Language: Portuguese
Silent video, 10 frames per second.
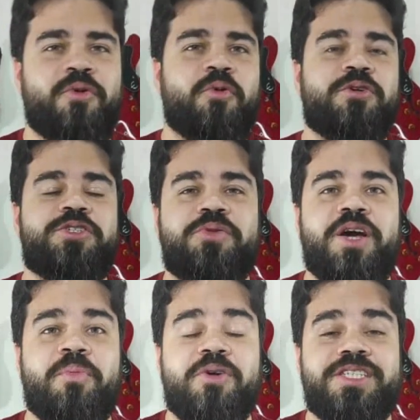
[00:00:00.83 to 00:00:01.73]
Hoje eu
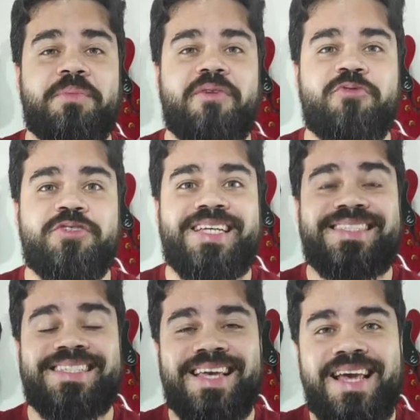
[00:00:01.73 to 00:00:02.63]
quero mostrar para
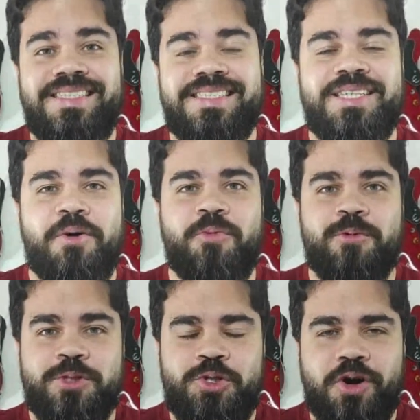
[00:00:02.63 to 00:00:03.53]
vocês quem são
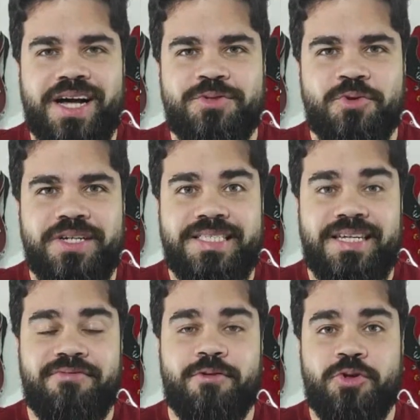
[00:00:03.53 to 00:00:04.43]
os jogadores
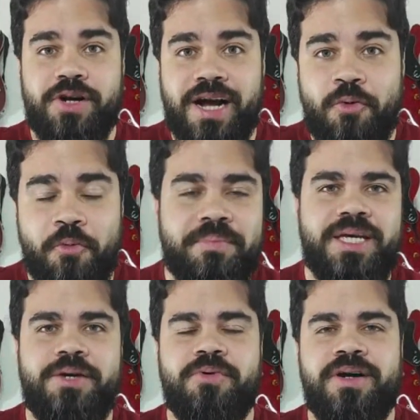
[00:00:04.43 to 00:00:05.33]
que vão jogar
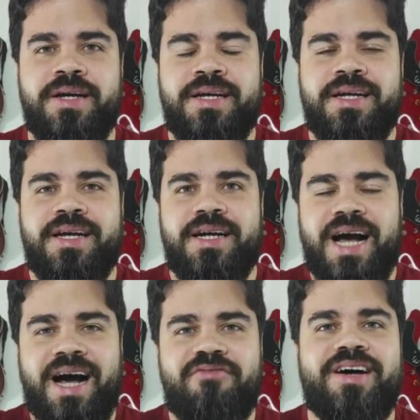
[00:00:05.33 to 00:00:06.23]
comigo
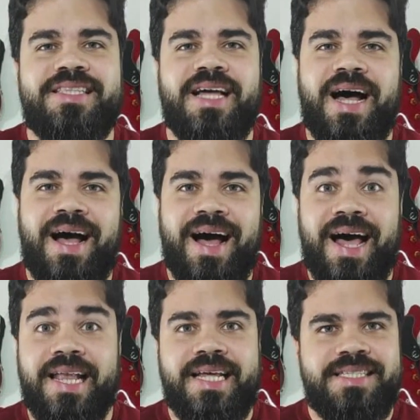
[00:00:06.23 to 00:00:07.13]
Avatar,
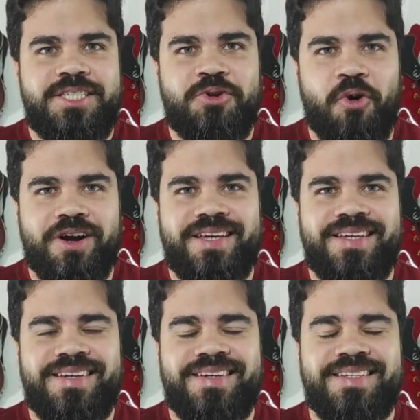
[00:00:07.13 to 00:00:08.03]
a Lenda de Rock.
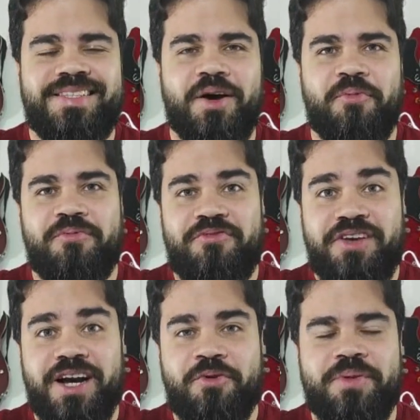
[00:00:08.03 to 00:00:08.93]
Então,
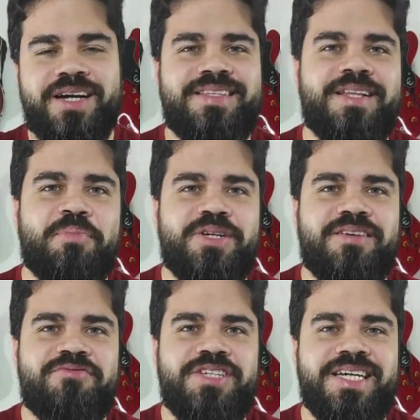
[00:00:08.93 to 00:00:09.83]
fica comigo até depois
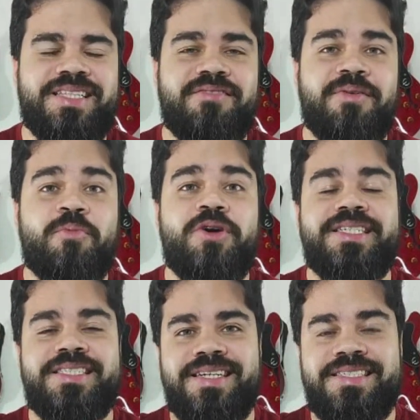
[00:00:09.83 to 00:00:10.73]
da vinheta e vamos
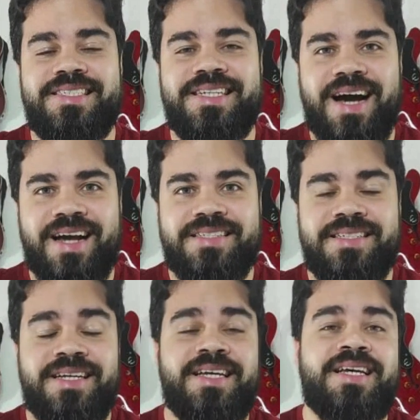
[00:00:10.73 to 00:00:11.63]
conhecer esses
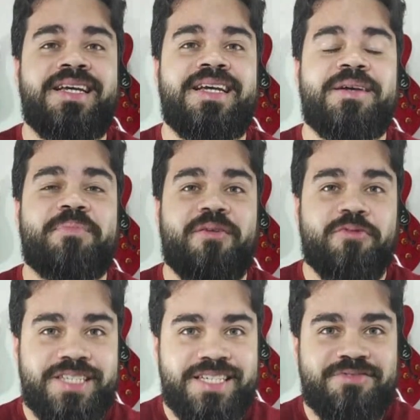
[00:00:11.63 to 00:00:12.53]
caras para
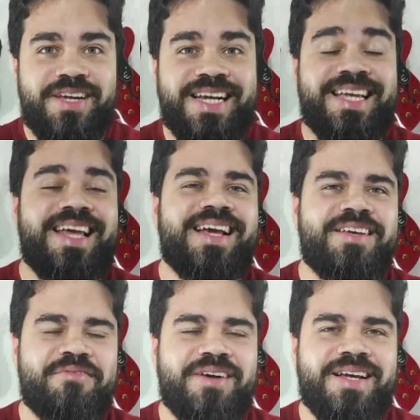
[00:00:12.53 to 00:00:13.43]
vocês verem quem é
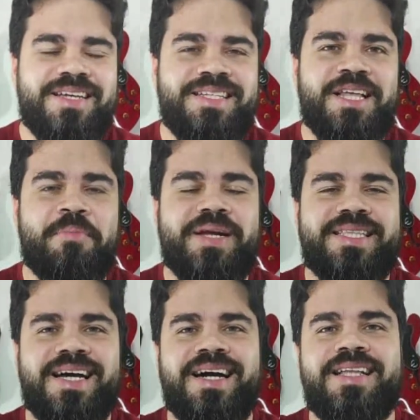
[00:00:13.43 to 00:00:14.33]
que vai
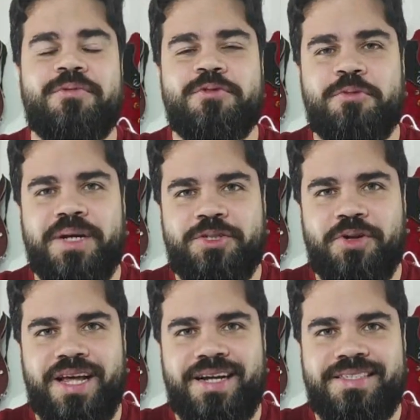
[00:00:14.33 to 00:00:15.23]
interpretar cada um dos
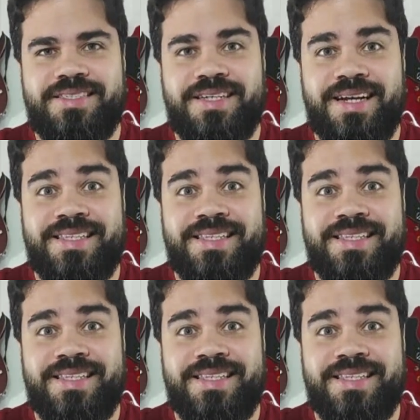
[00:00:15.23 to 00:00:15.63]
personagens.